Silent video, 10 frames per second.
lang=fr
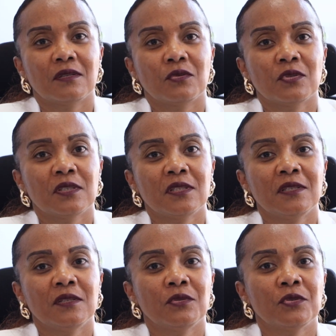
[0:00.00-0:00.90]

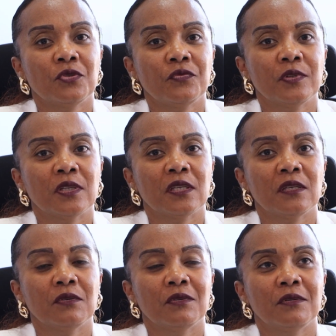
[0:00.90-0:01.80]
Aussi, euh, je
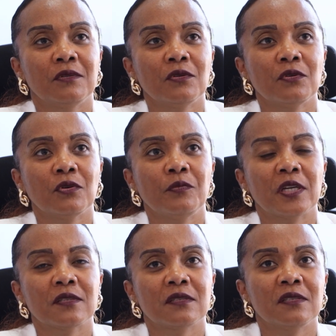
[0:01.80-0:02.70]
voudrais euh, donc
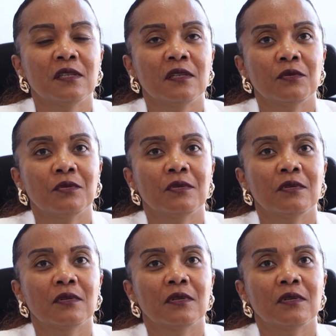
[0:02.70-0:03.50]
remercier euh,